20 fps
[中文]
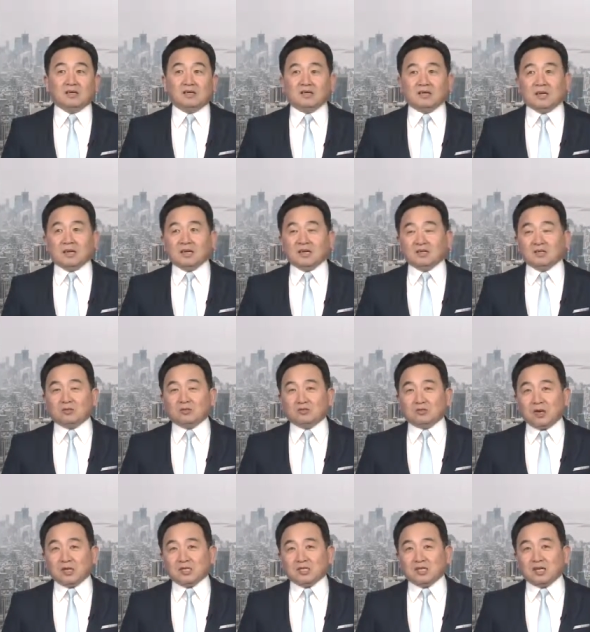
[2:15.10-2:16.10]
那
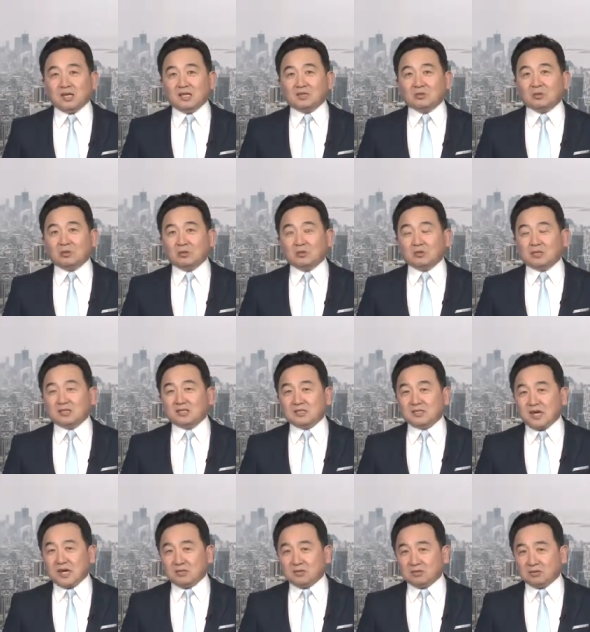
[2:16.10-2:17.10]
转世灵童是
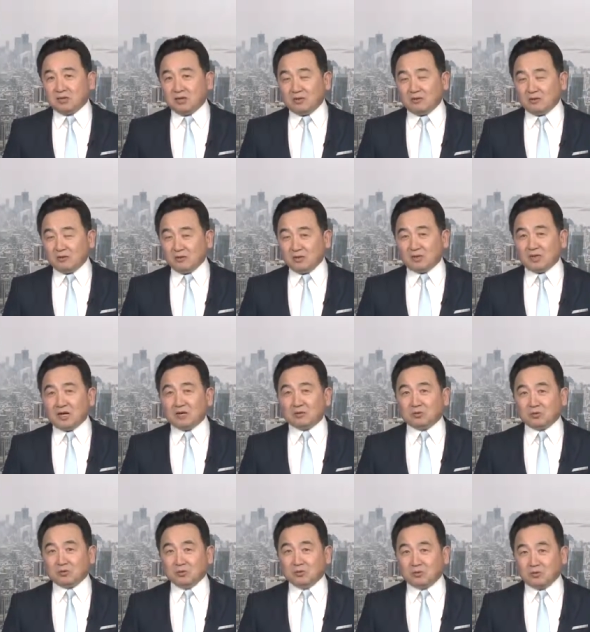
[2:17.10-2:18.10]
藏传佛教
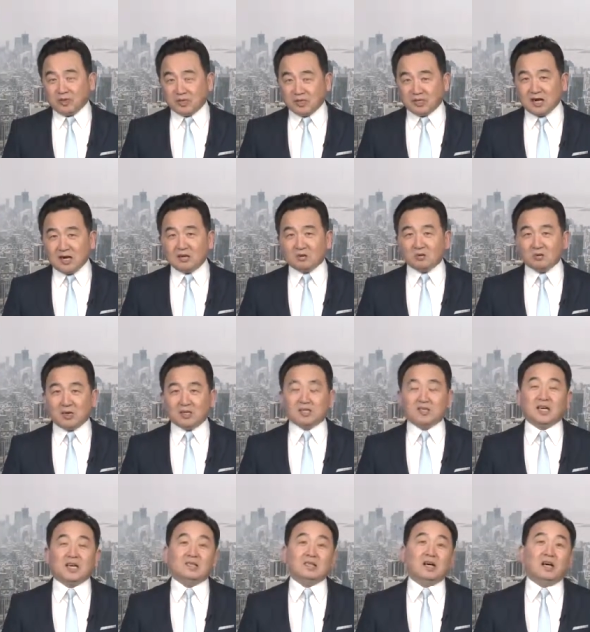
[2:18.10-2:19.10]
中非常关
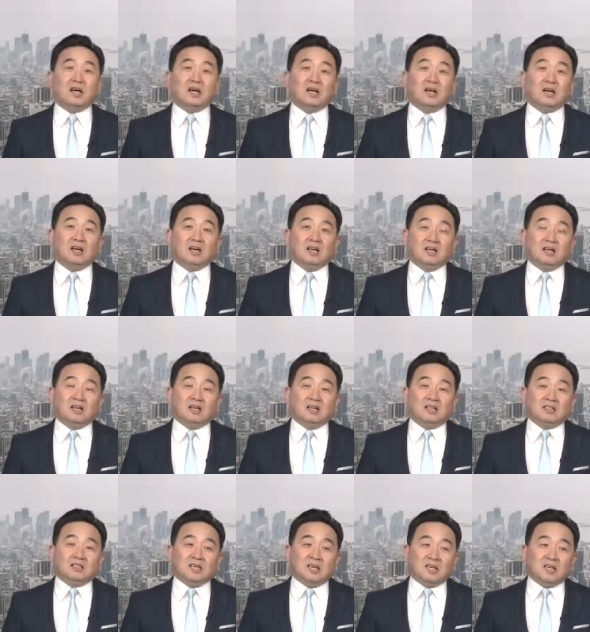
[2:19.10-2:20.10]
键的。
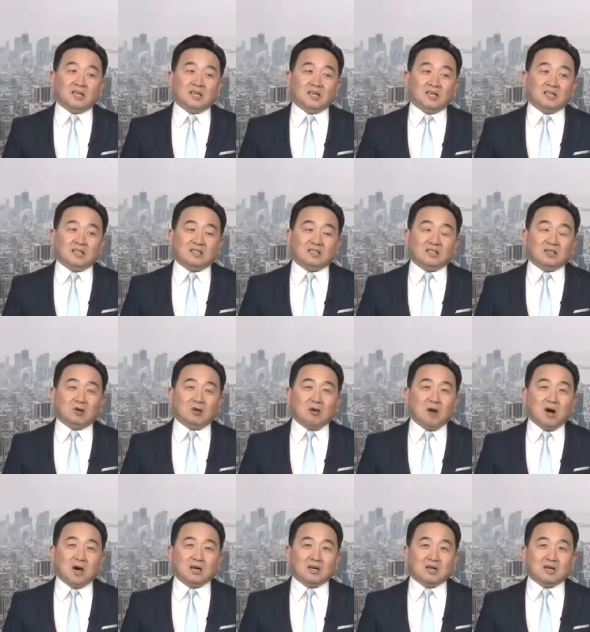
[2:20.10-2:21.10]
那
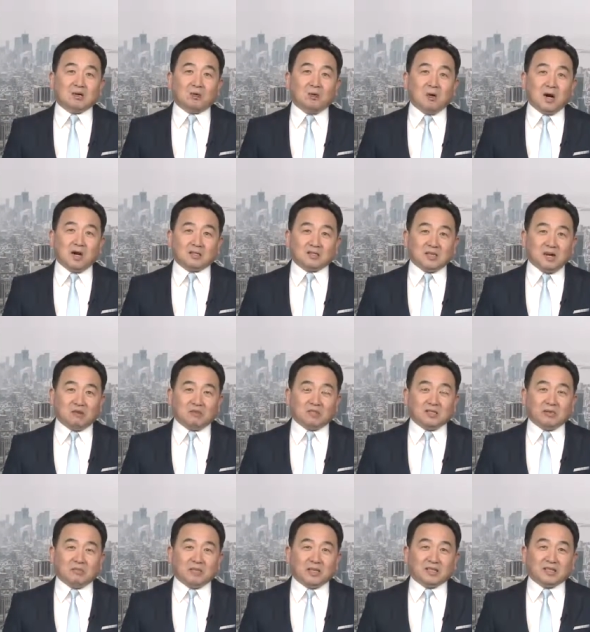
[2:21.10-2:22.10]
黄黄教
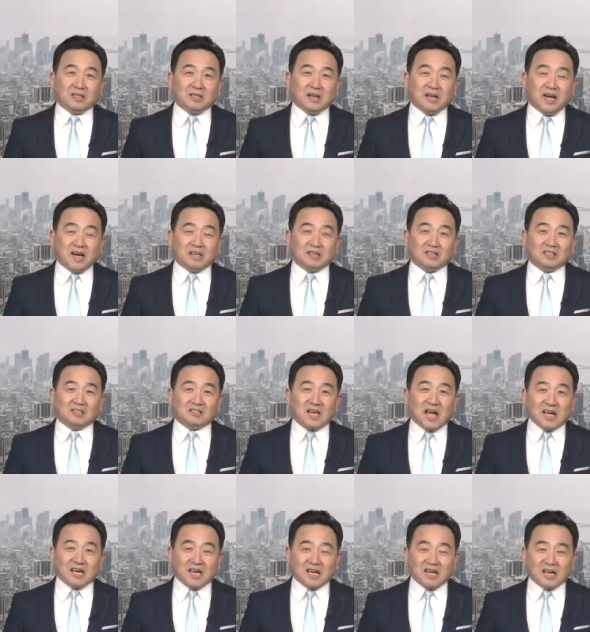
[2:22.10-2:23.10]
里面的两个
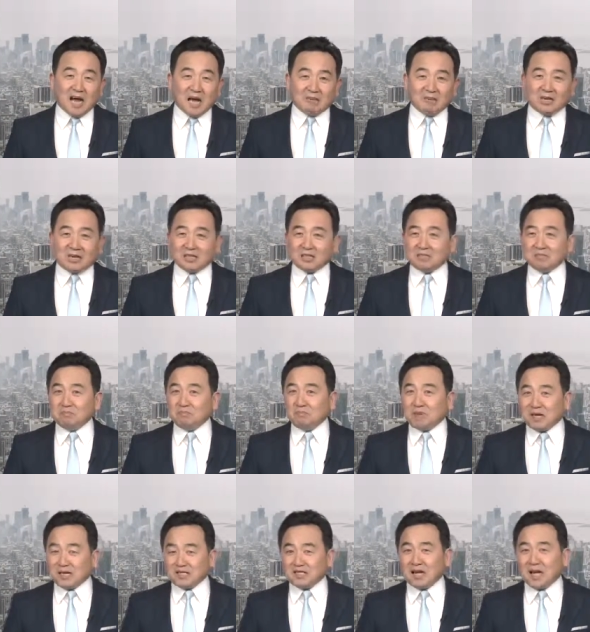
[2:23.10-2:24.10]
达赖喇嘛跟
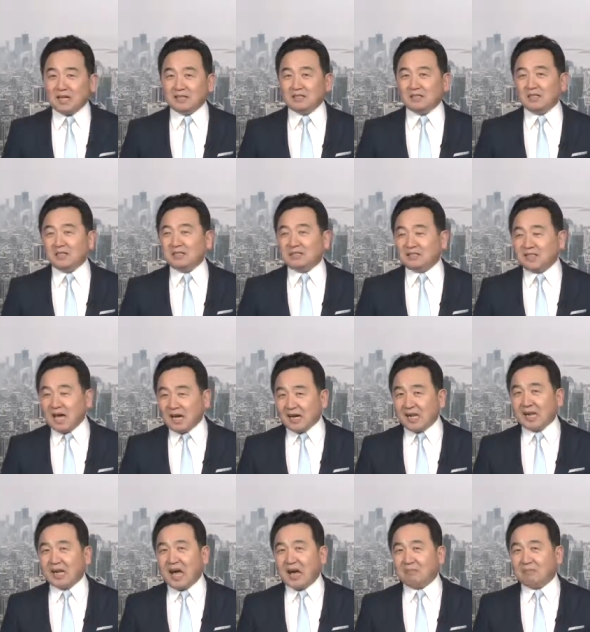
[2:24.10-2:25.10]
班禅呢，达
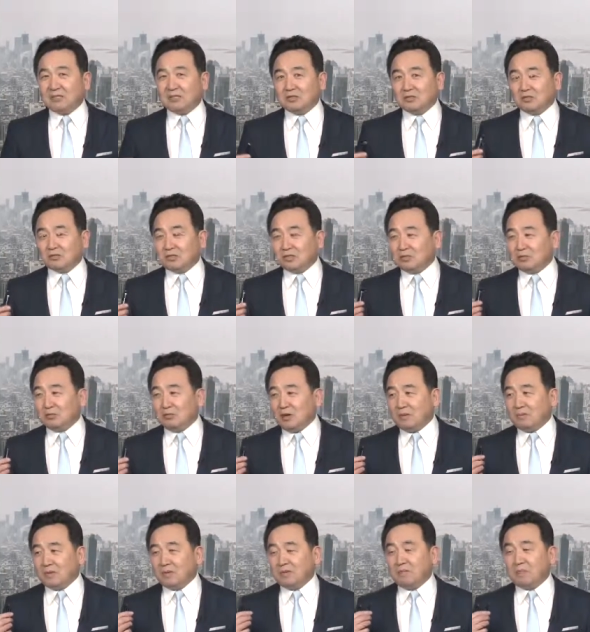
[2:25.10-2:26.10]
赖喇嘛就是我
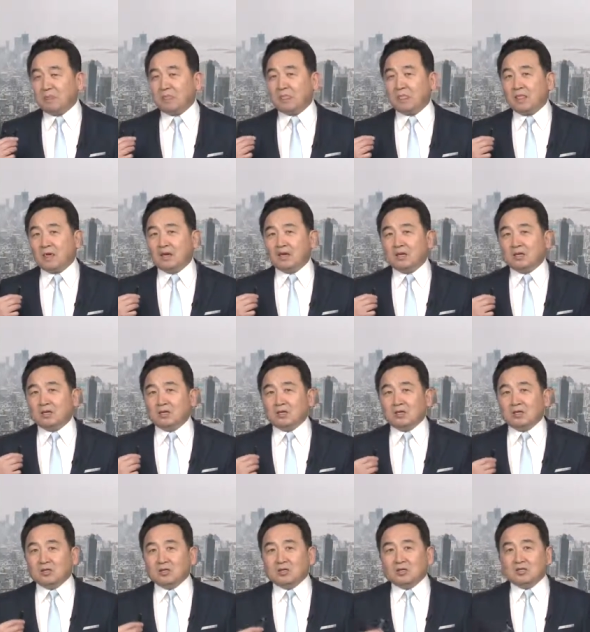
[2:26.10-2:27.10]
们
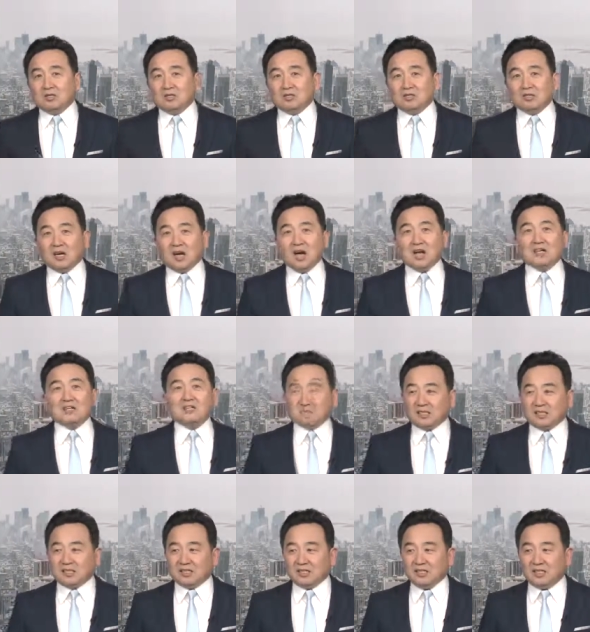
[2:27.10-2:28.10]
汉人
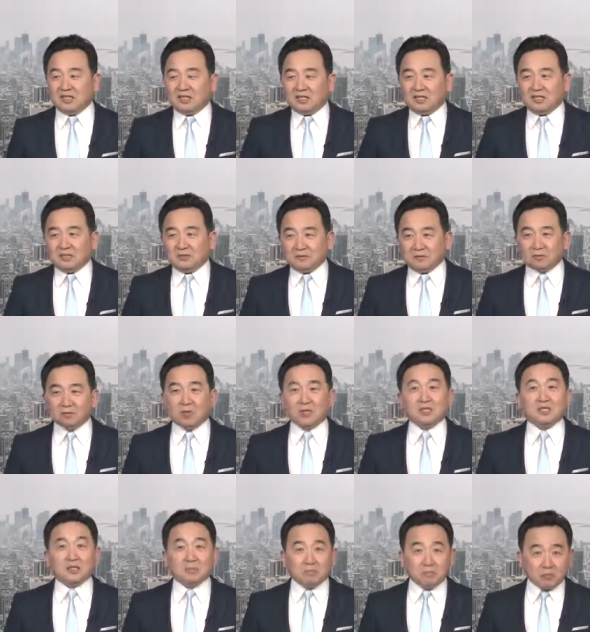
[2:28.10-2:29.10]
说的
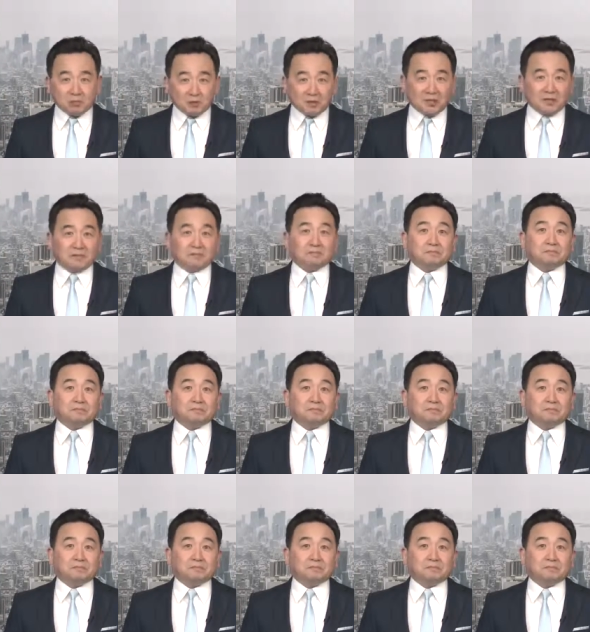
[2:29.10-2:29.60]
观世音菩萨，